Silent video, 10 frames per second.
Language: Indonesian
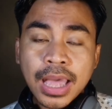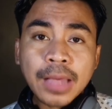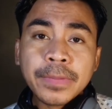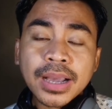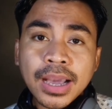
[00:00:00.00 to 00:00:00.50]

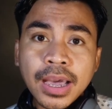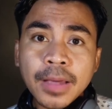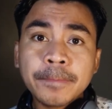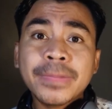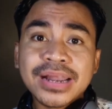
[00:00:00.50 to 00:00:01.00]

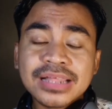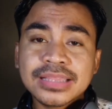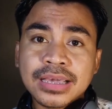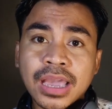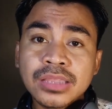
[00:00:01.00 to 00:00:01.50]
Apakah para
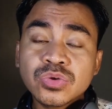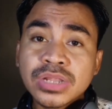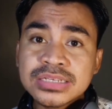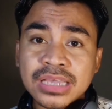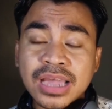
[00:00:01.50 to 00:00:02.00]
TKI
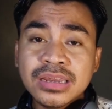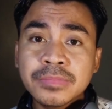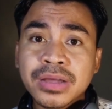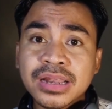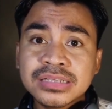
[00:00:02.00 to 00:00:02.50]
Indonesia yang ada di
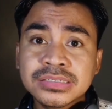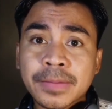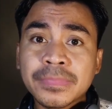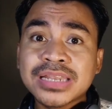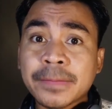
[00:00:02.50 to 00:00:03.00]
Malaysia
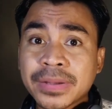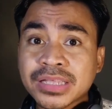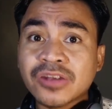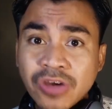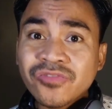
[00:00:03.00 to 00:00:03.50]

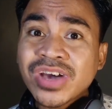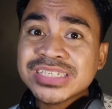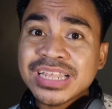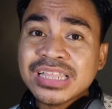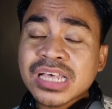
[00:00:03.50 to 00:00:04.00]
mendapatkan
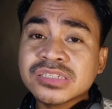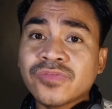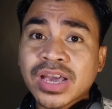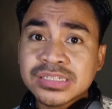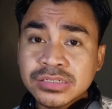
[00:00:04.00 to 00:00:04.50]
fasilitas
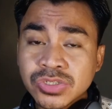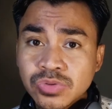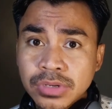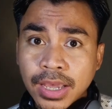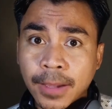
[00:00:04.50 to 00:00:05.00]
vaksin
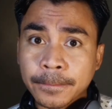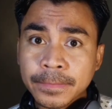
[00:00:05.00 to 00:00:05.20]
juga?